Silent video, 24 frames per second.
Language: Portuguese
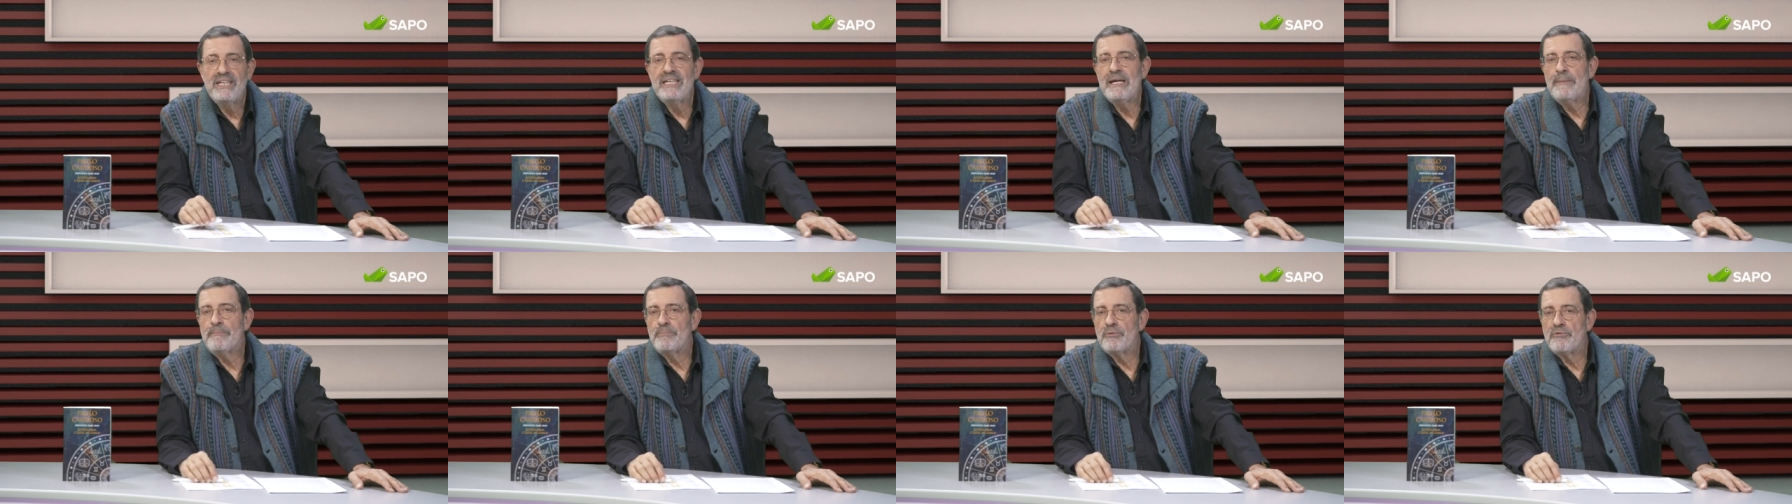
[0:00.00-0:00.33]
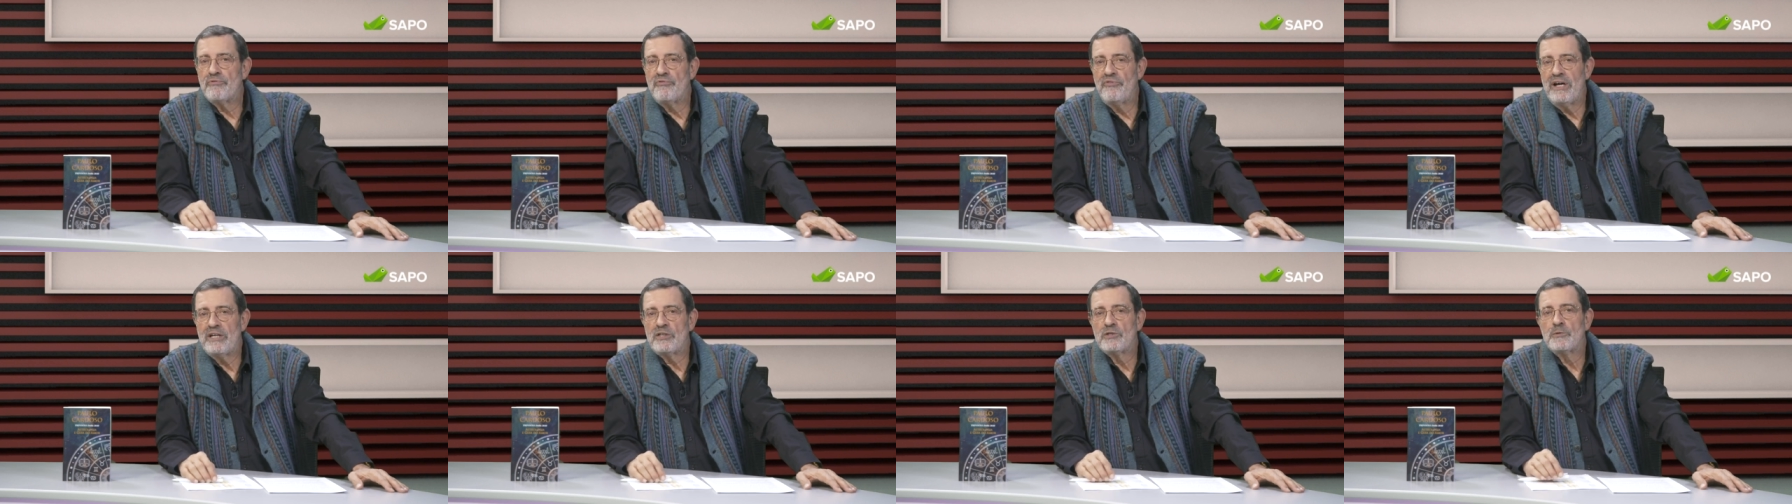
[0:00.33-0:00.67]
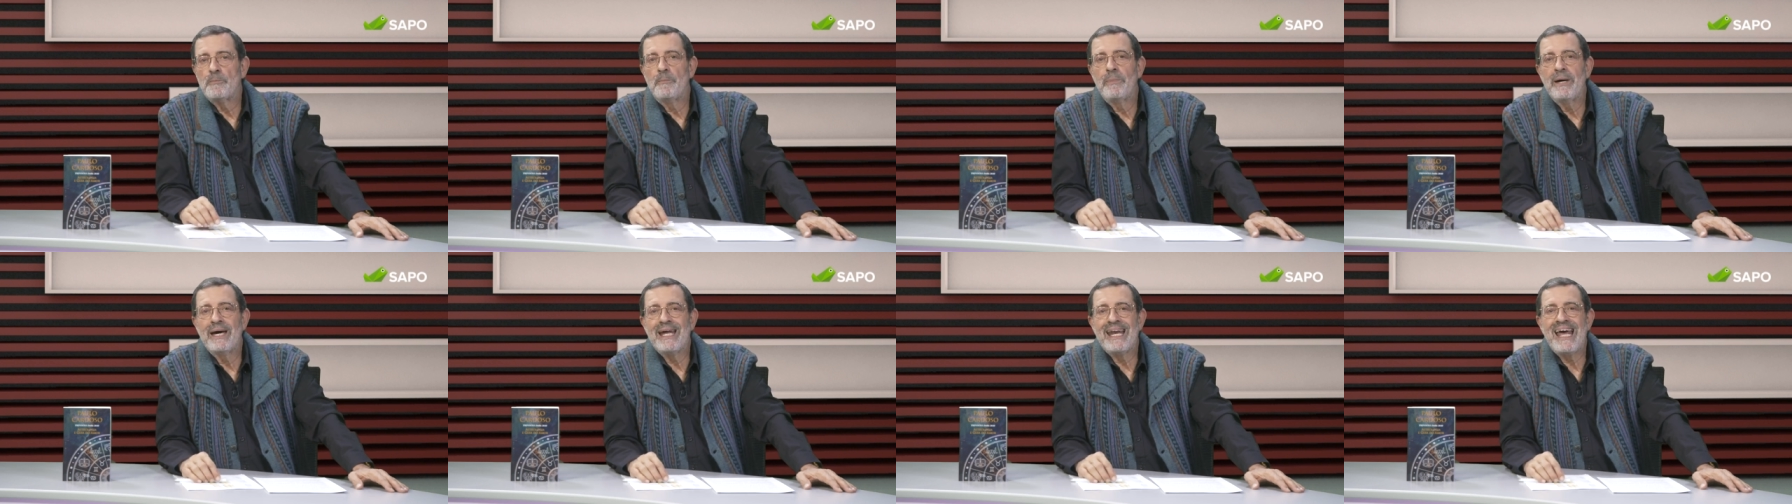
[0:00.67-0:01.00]
e
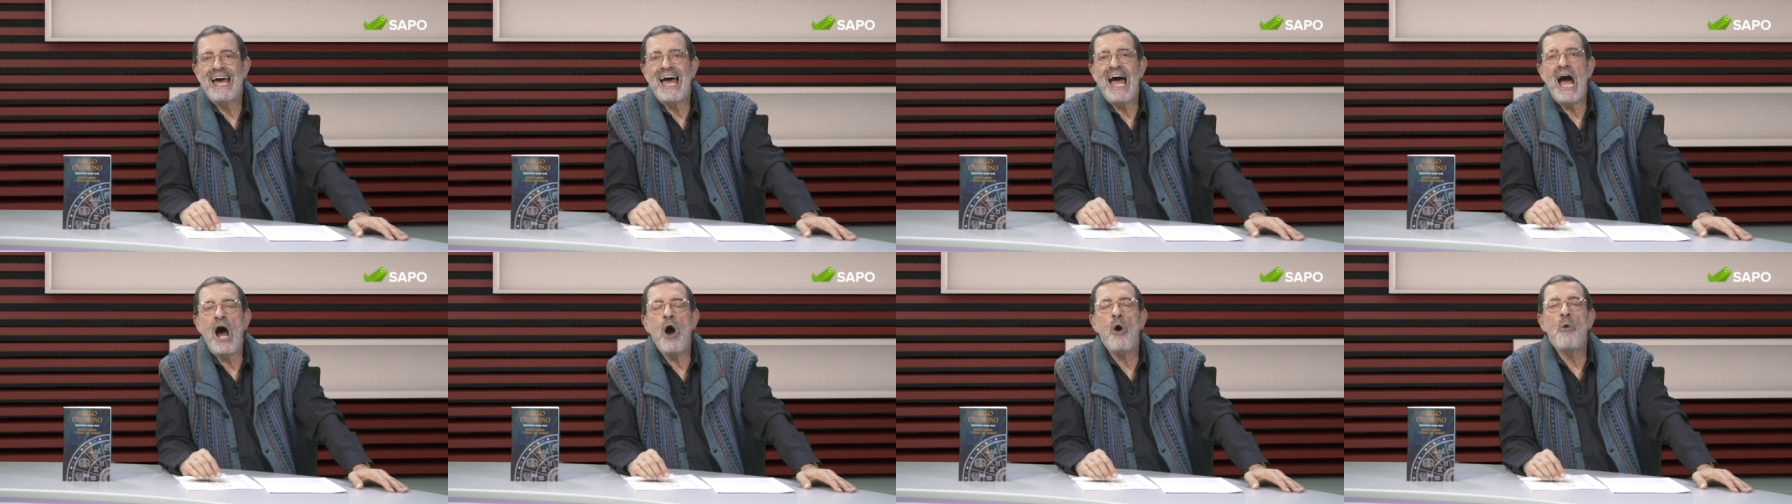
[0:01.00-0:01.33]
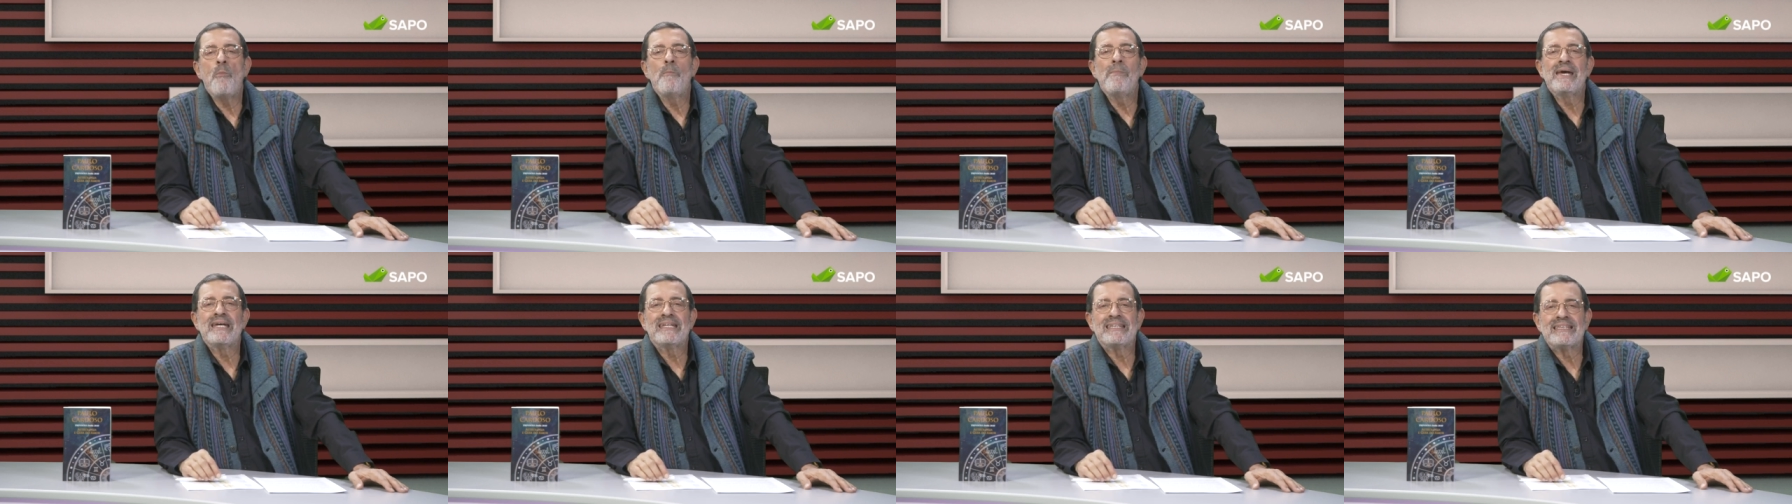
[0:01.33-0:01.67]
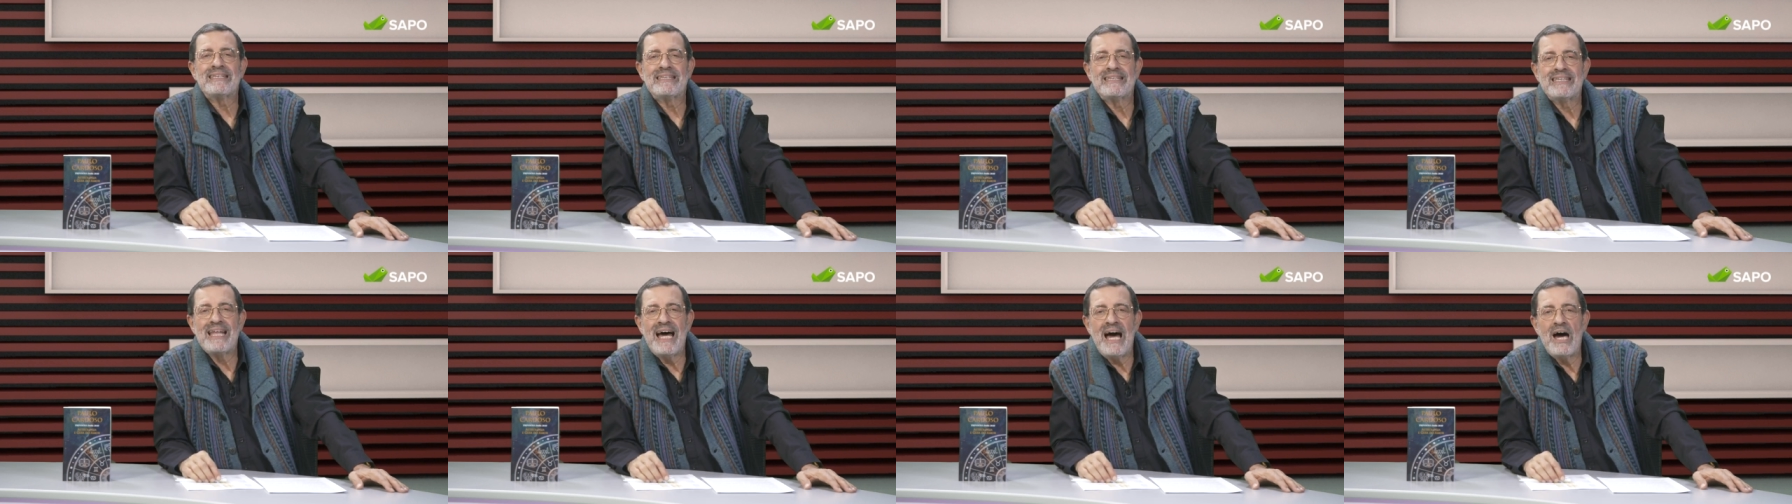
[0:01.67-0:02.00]
aproveite para
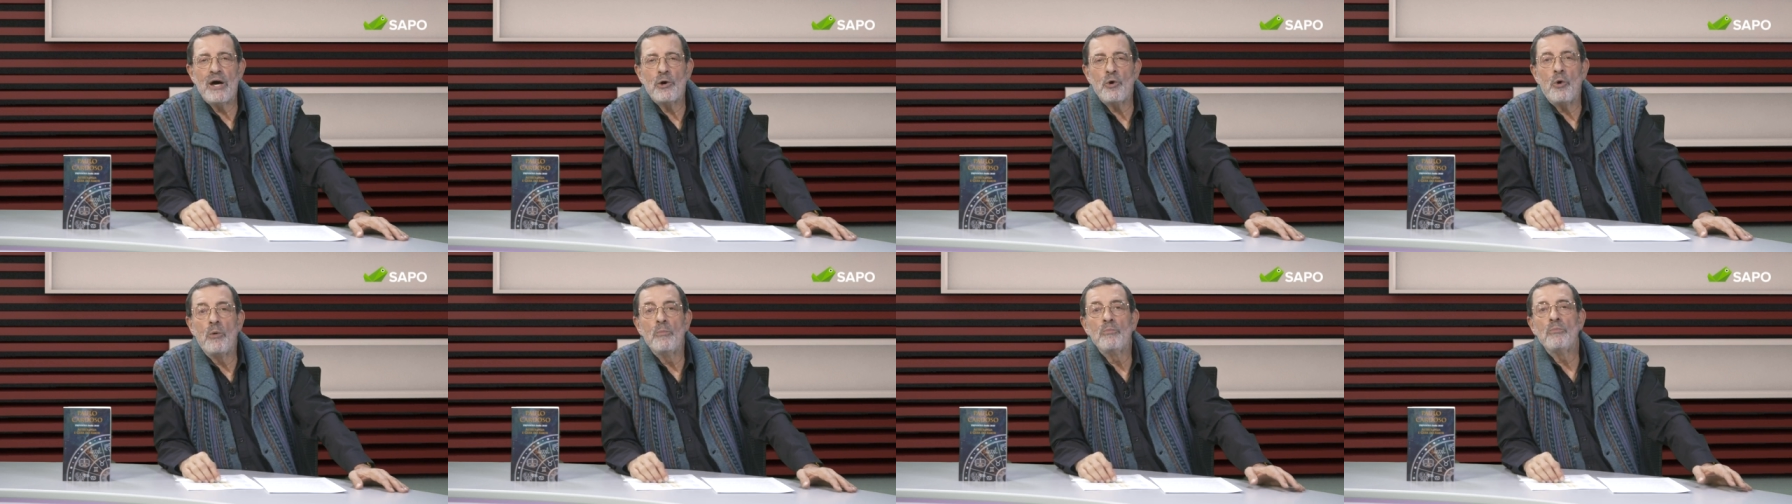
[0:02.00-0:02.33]
aumentar,